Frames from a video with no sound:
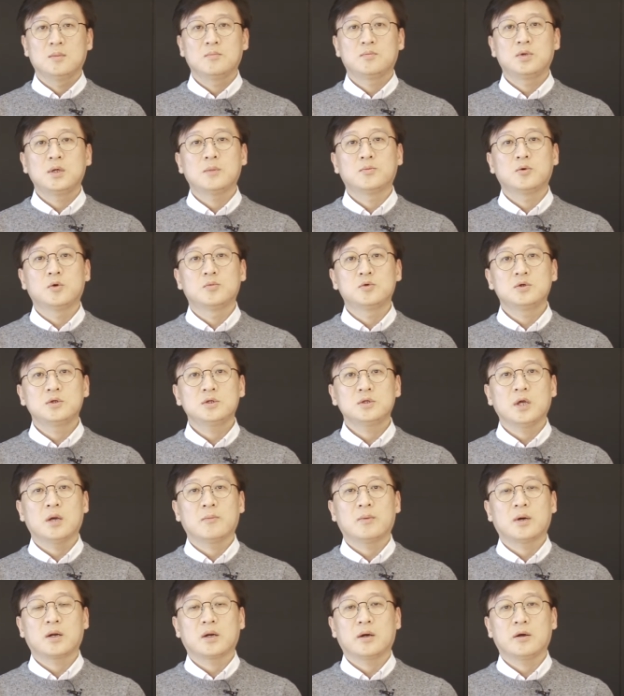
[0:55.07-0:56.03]
플랫폼을
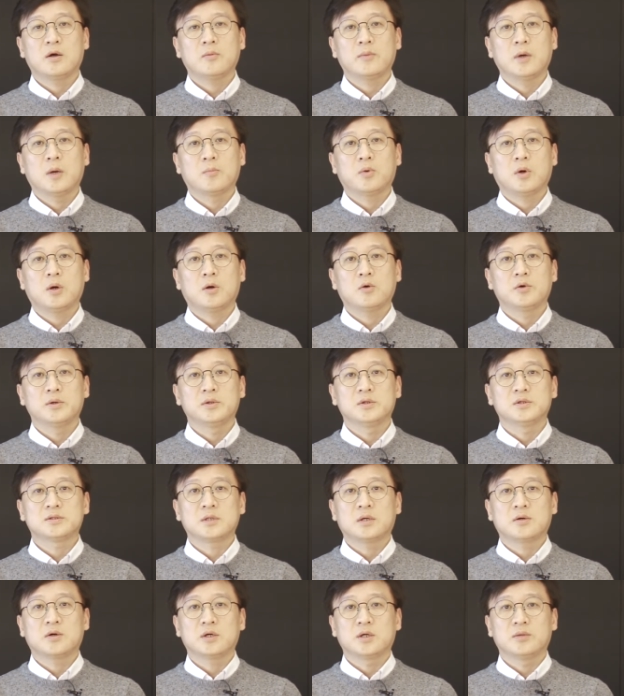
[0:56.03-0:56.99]
개발하여 배포하고
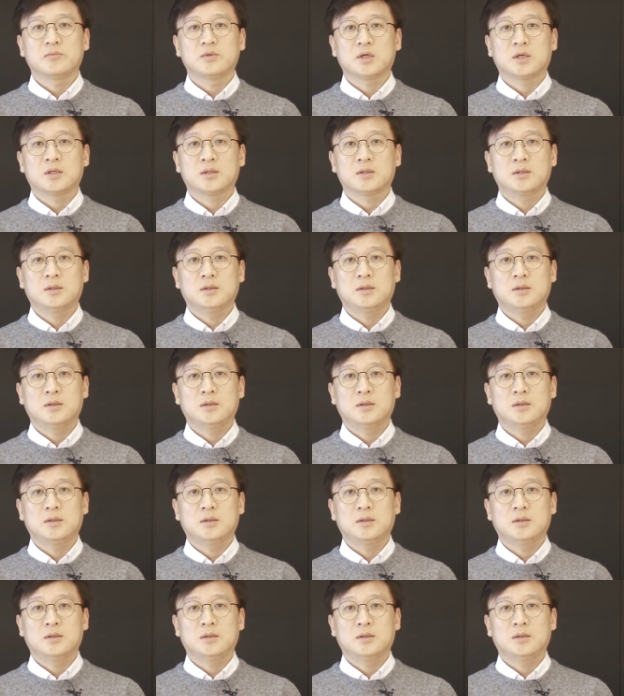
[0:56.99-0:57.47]
있는 상황입니다.